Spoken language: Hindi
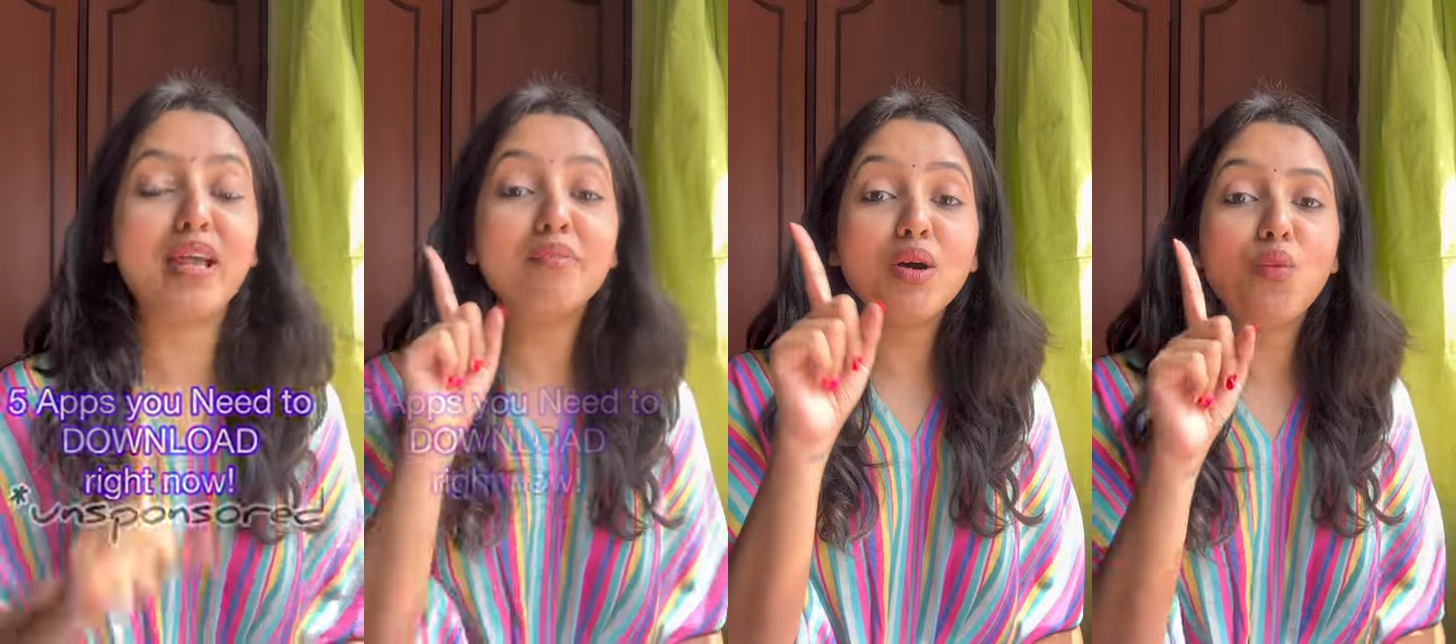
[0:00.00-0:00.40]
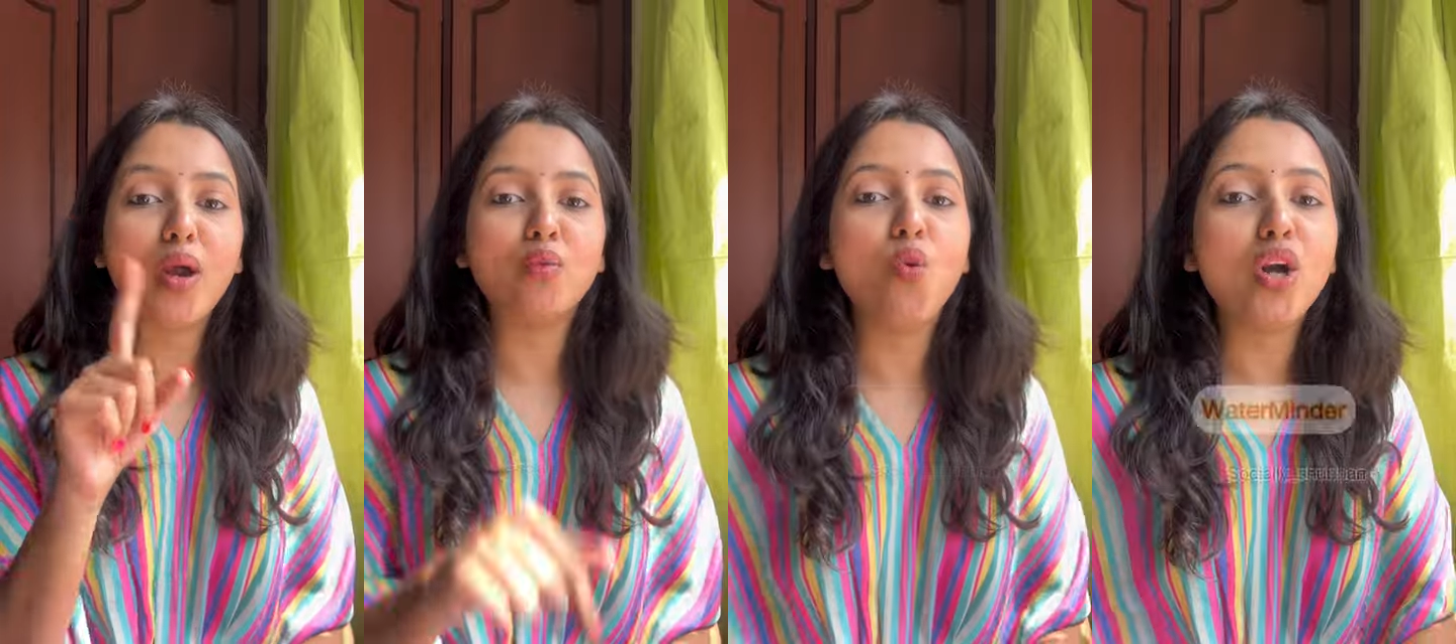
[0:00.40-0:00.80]
नंबर
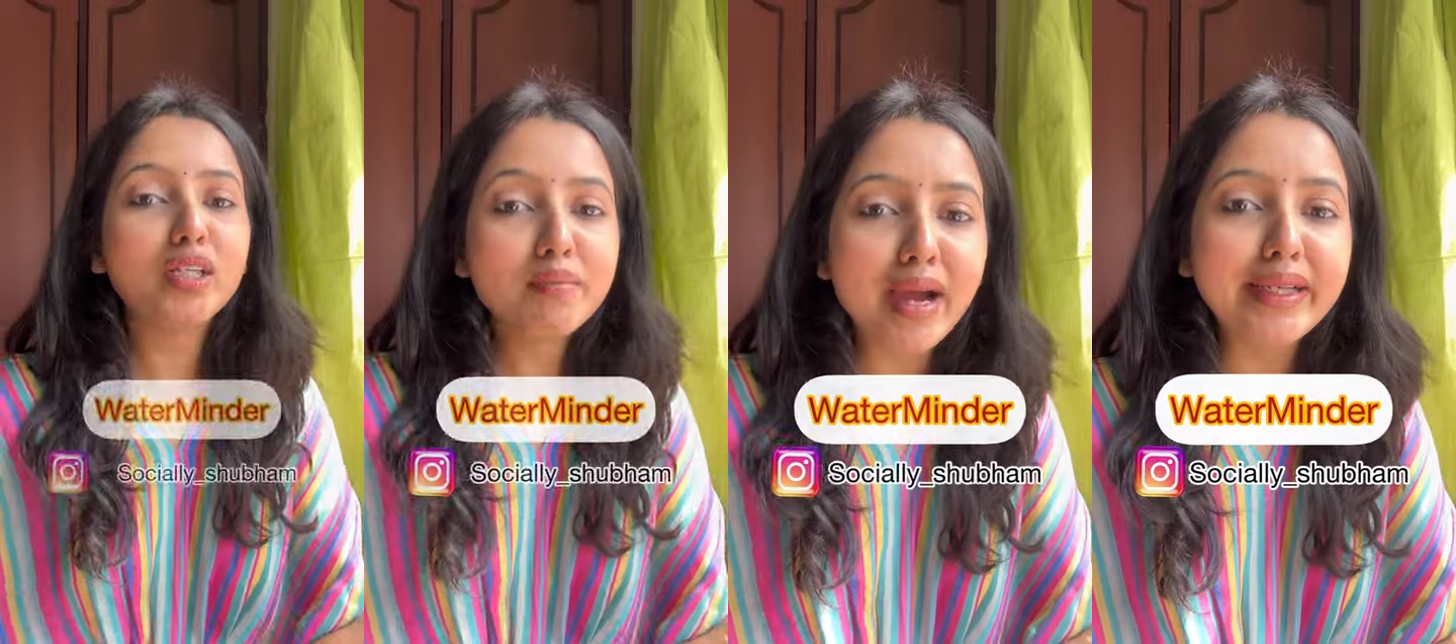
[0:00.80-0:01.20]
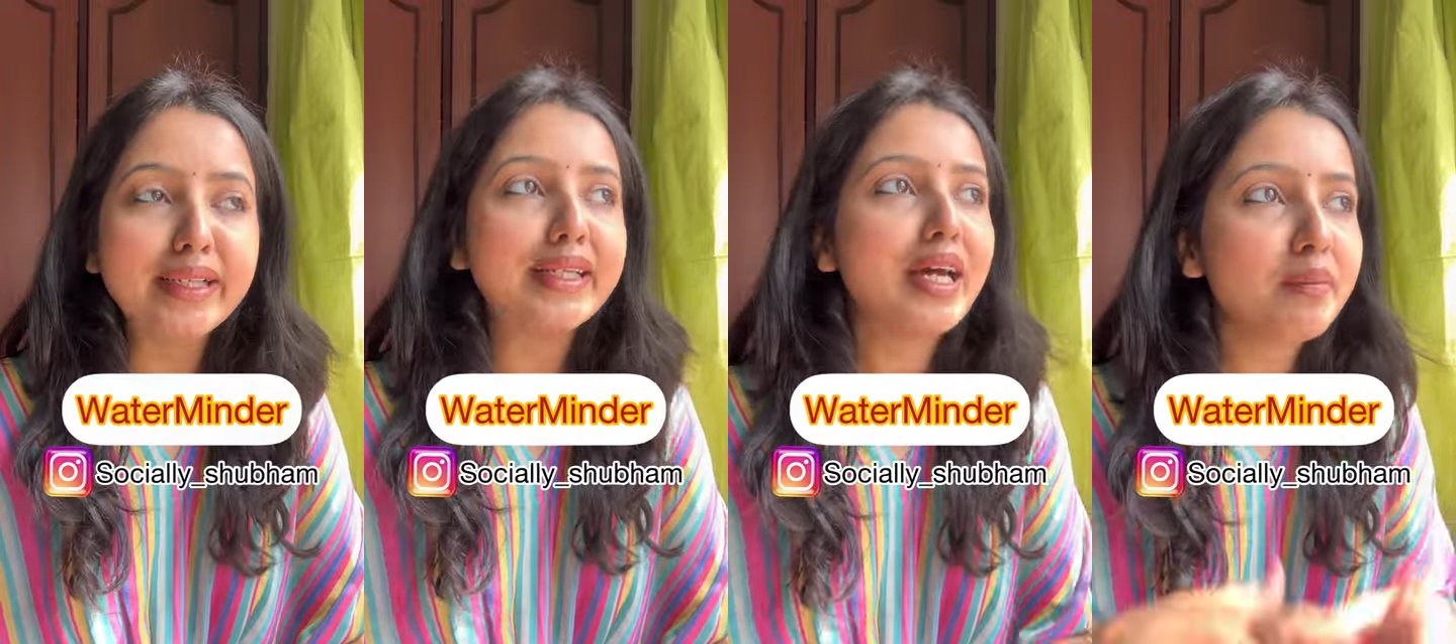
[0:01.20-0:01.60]
वन वॉटर
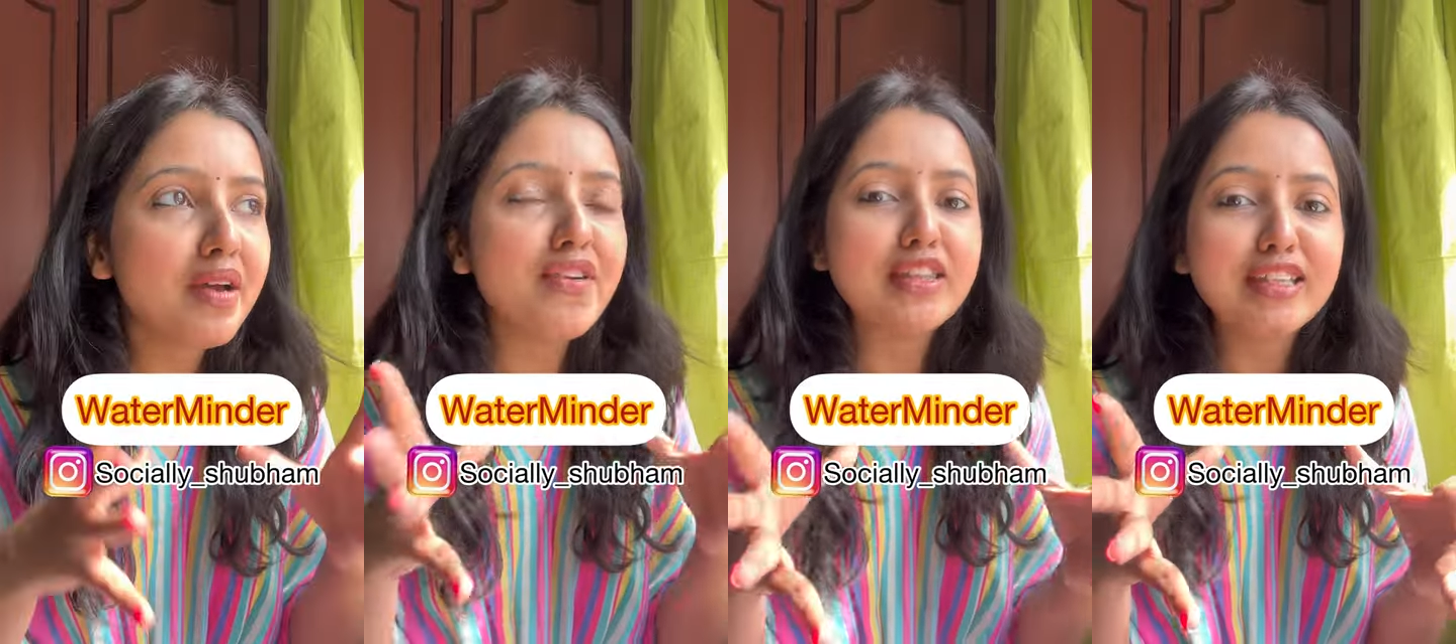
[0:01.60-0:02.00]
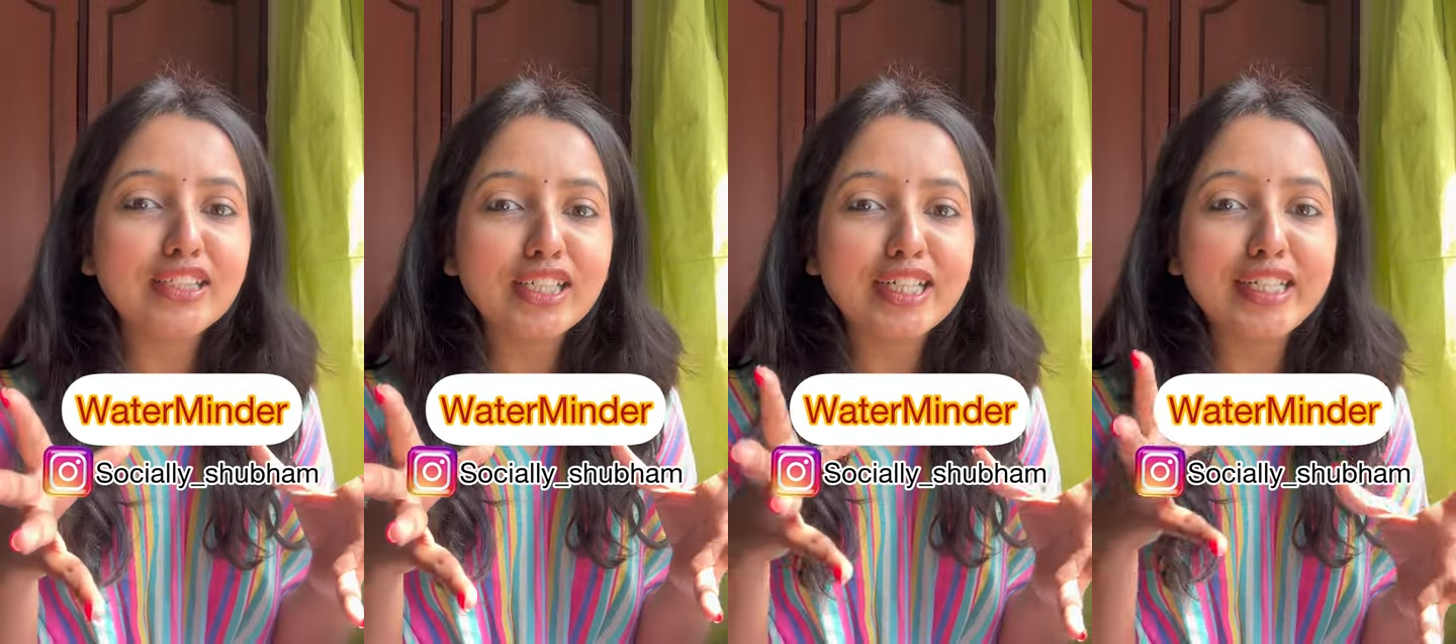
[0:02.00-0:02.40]
माइंडर गर्मियां वैसे
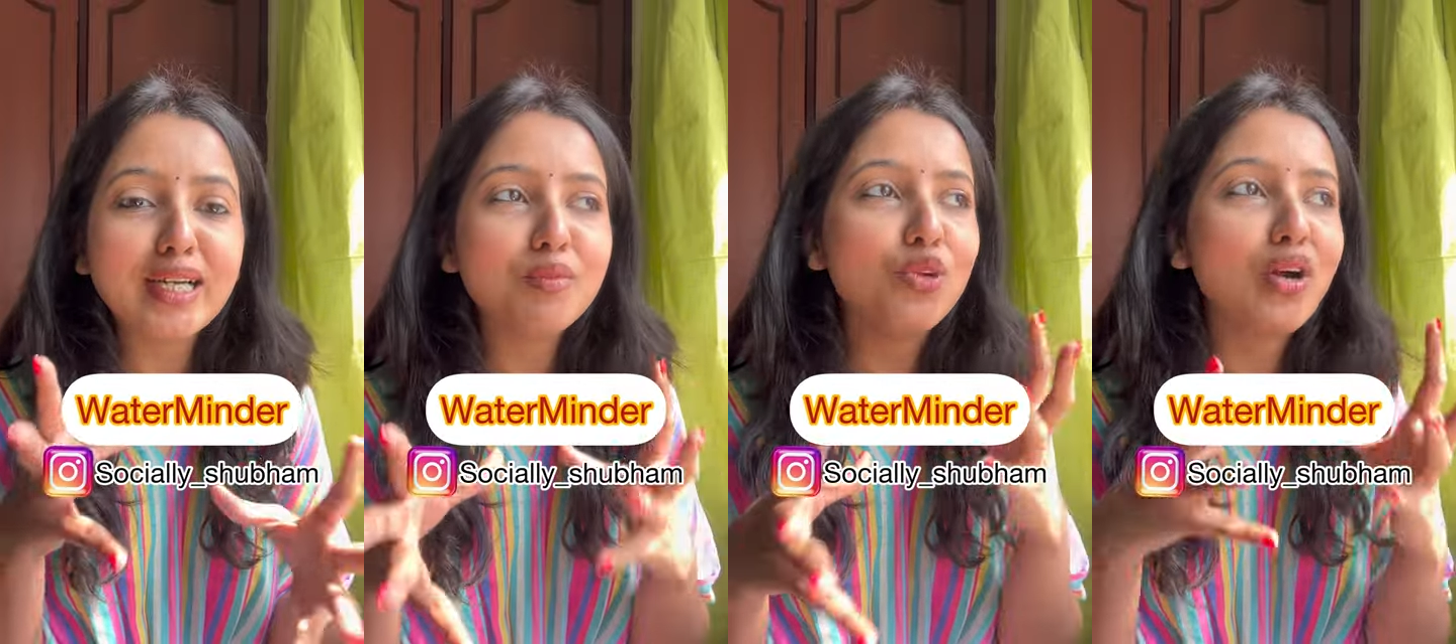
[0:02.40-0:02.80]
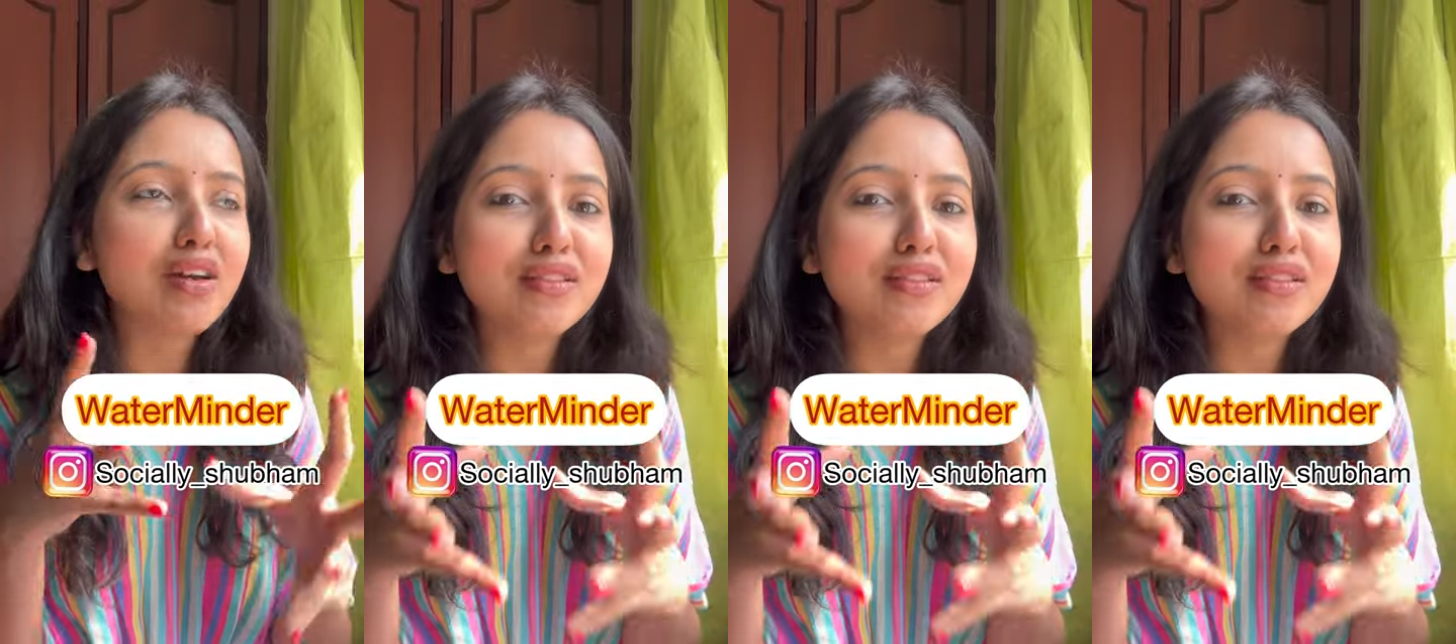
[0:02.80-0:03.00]
ही चल रही है हम लोग